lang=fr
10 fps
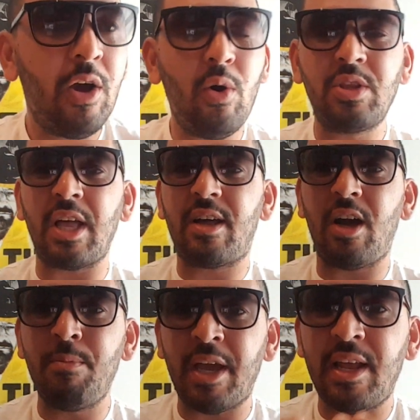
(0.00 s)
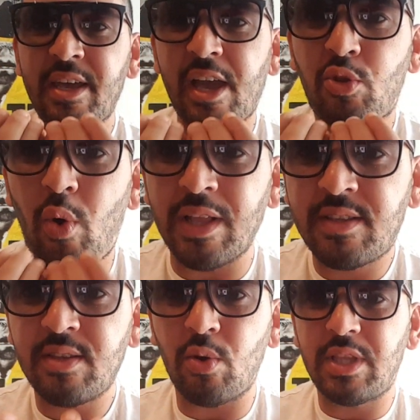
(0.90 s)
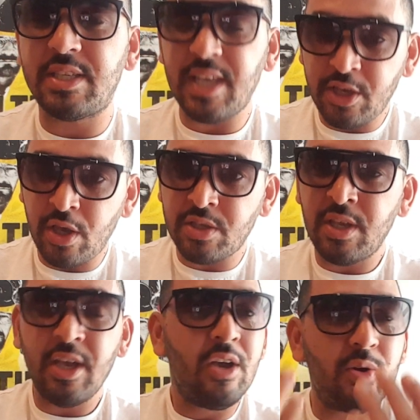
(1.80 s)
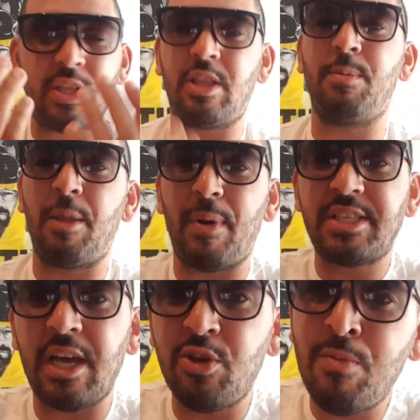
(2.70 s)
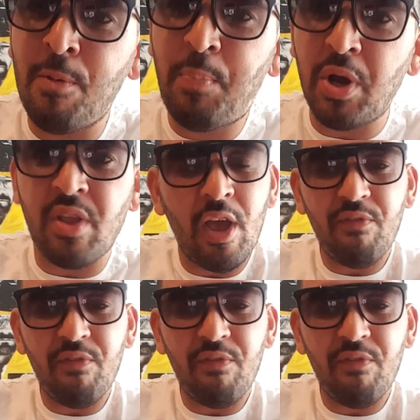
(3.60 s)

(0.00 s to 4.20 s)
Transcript: Oh, ta grand-mère l'arrière droite. Oh, t'es sérieuse Oh, t'es pas sérieux, mon pote.